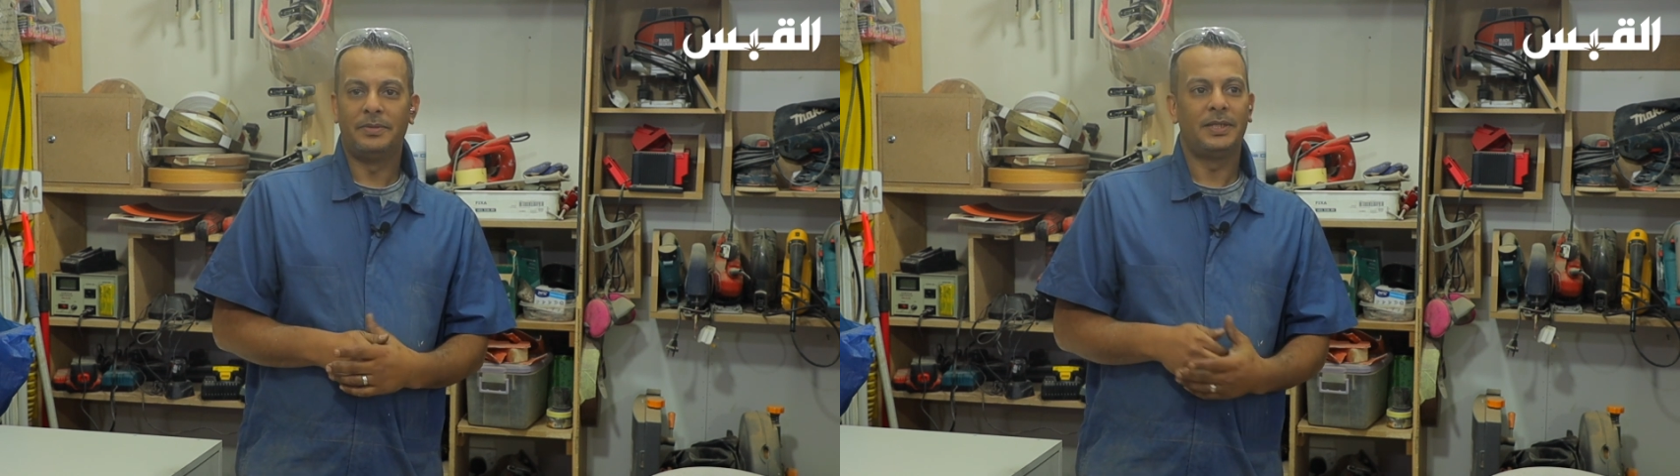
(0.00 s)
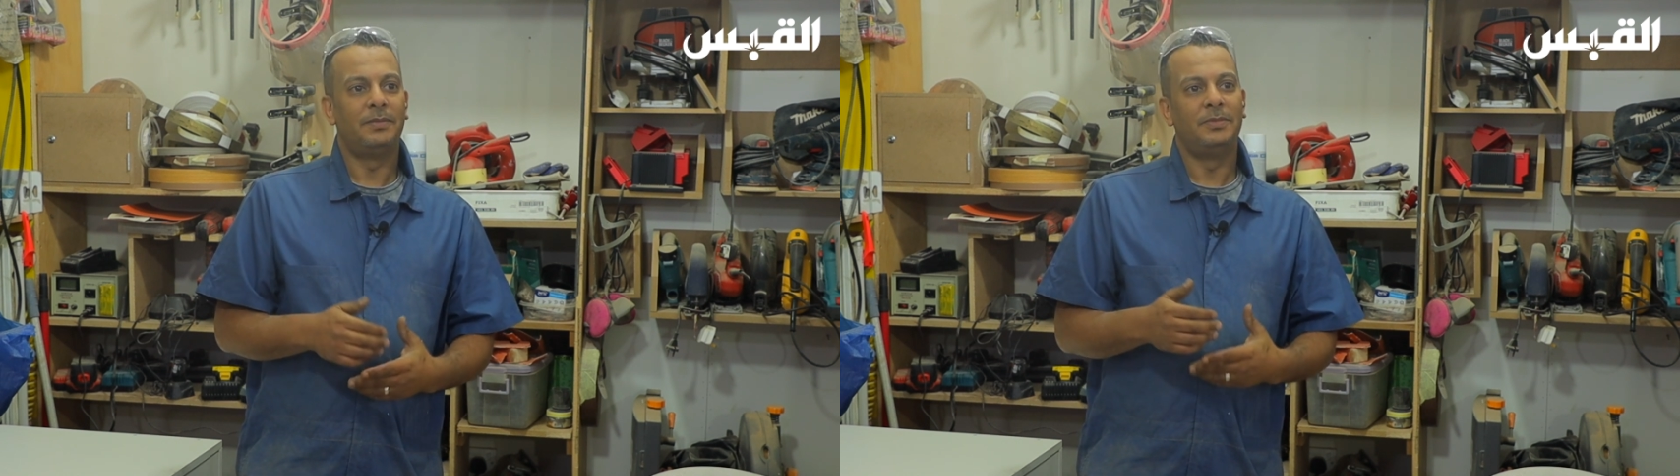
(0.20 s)

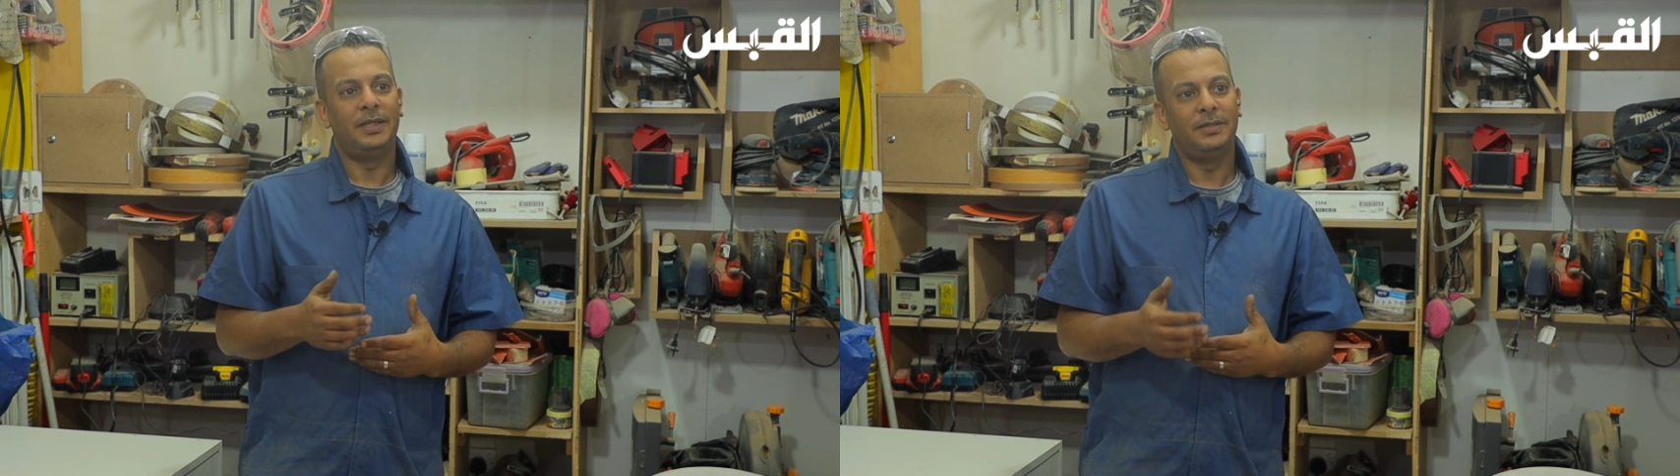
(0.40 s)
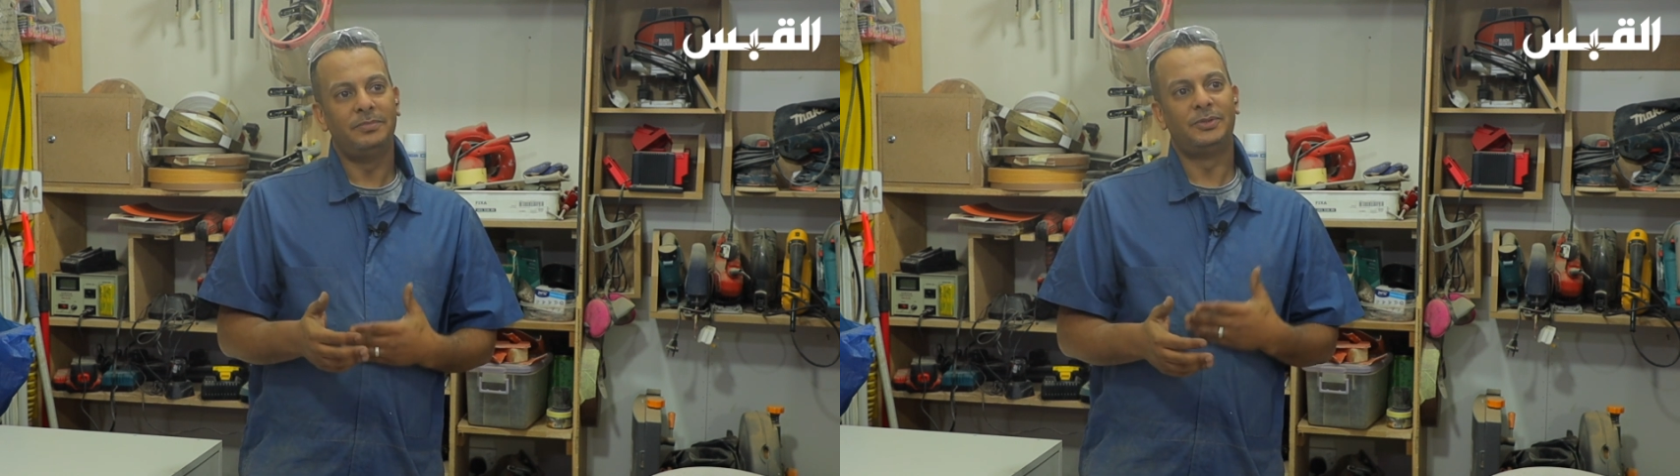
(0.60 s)
فقام
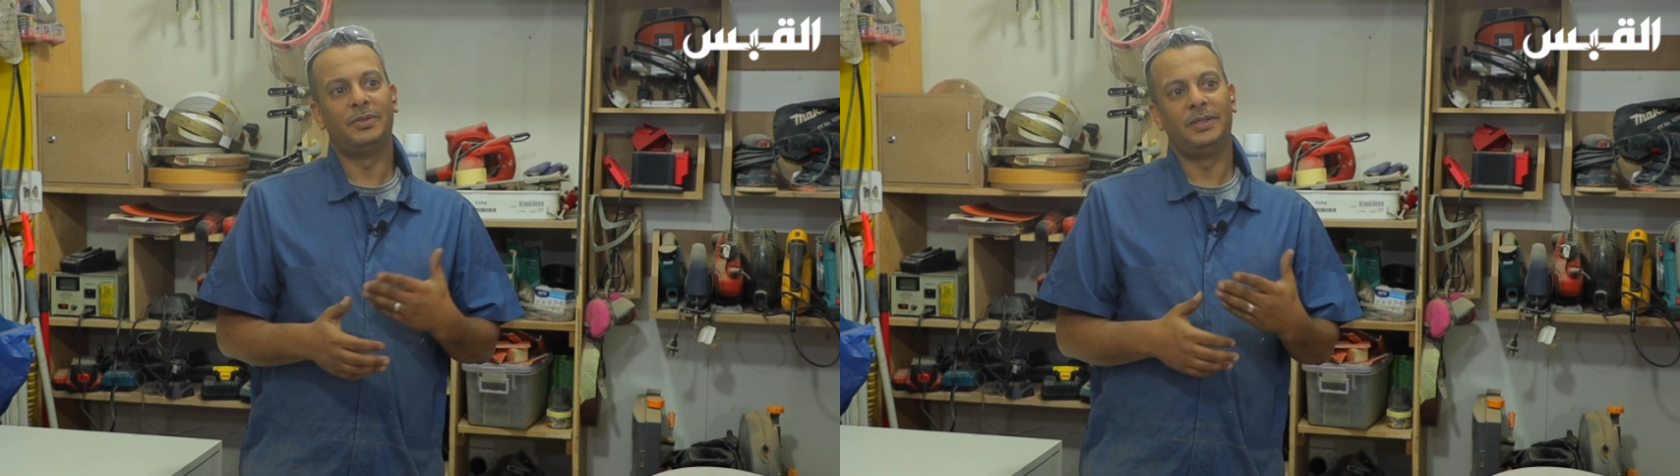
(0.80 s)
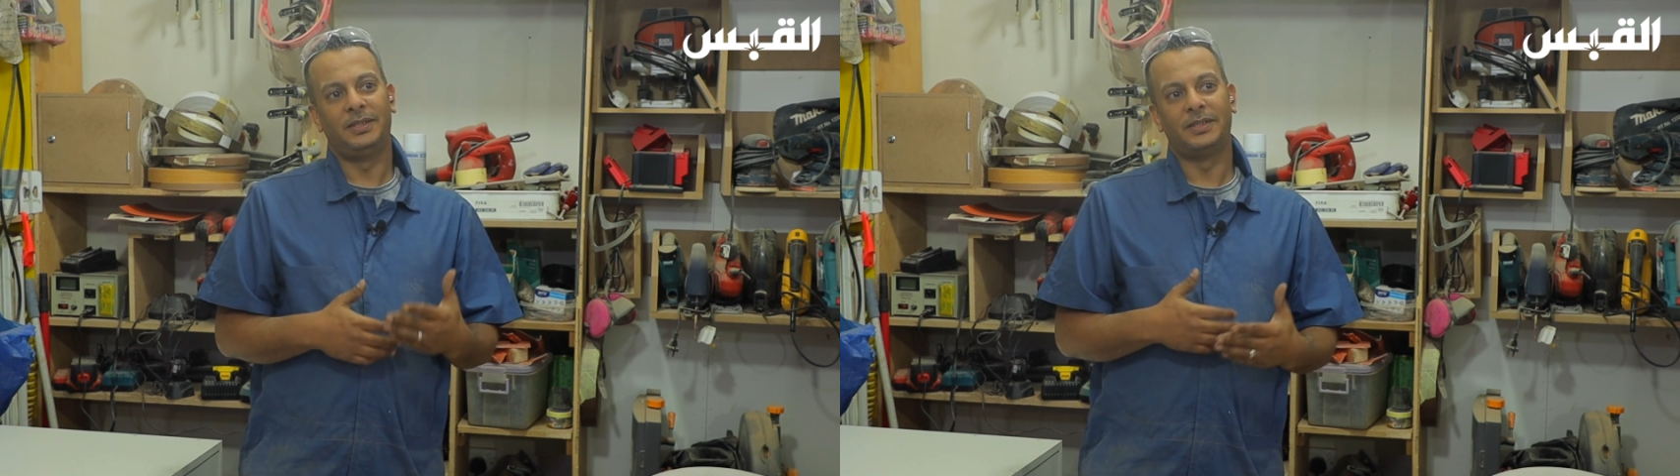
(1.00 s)
الحلم
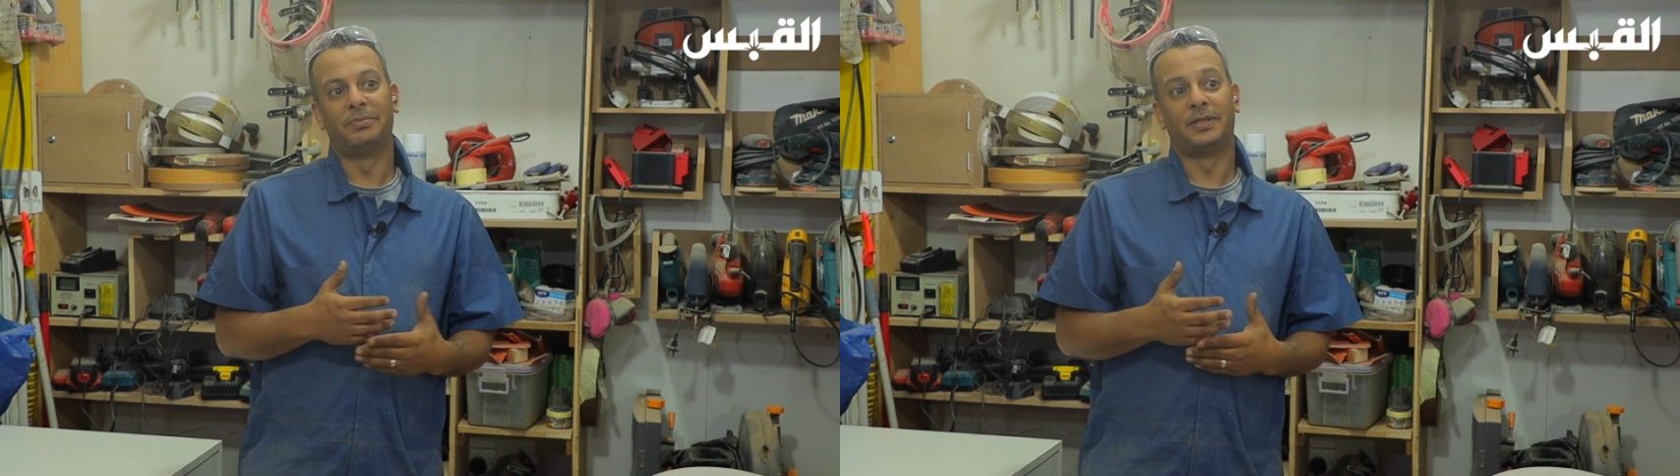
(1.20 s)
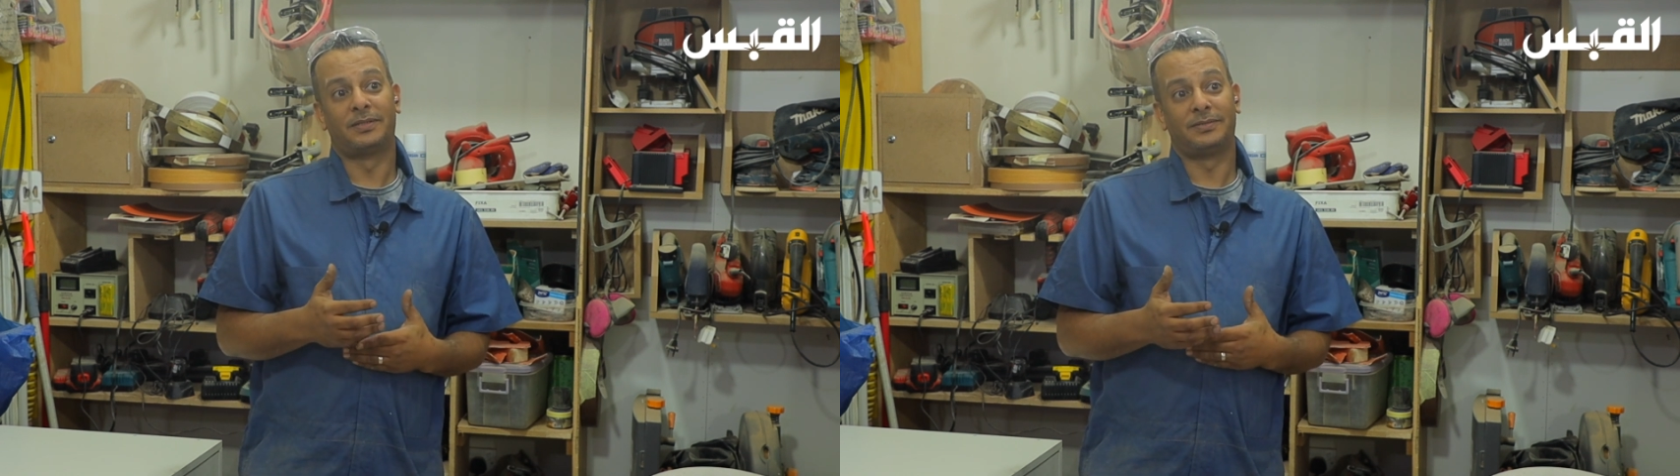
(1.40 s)
شوية
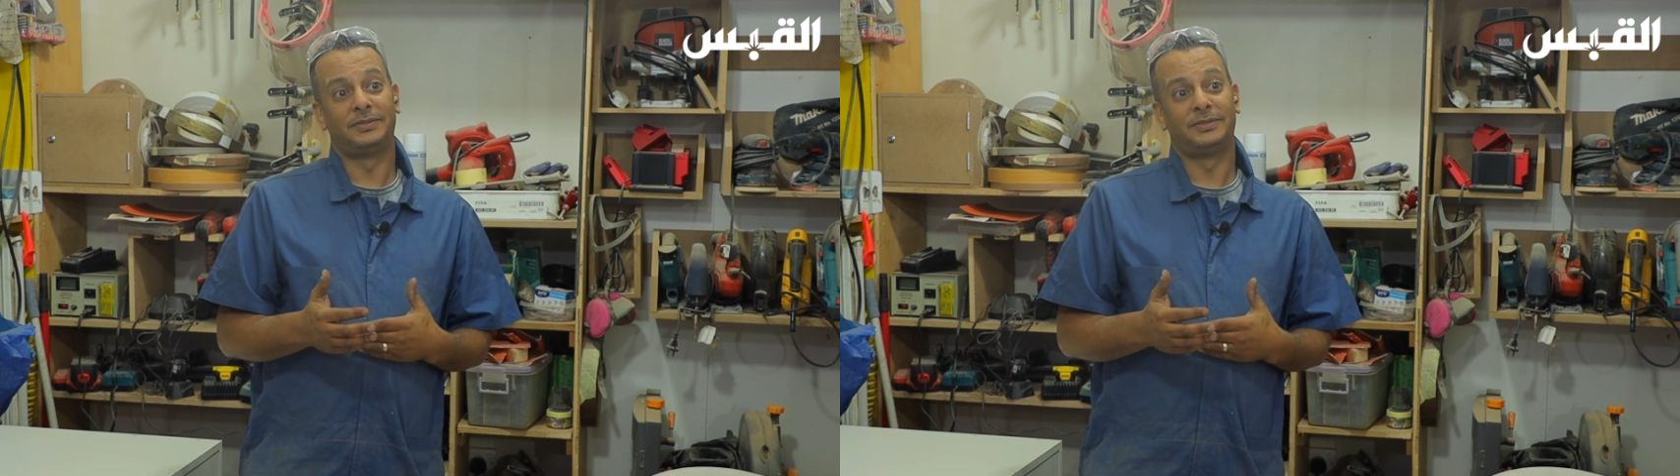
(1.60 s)
يكبر